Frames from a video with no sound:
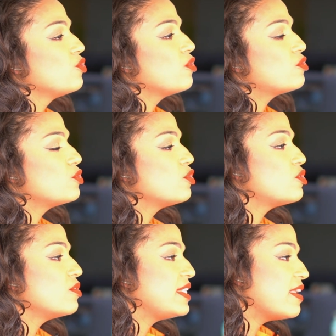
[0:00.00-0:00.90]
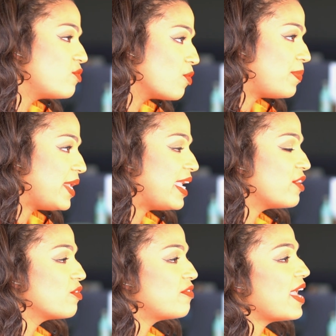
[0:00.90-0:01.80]
de, de se développer
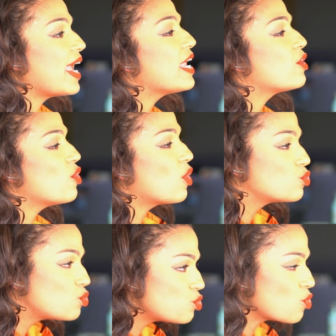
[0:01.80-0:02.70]
et de faire éclore tout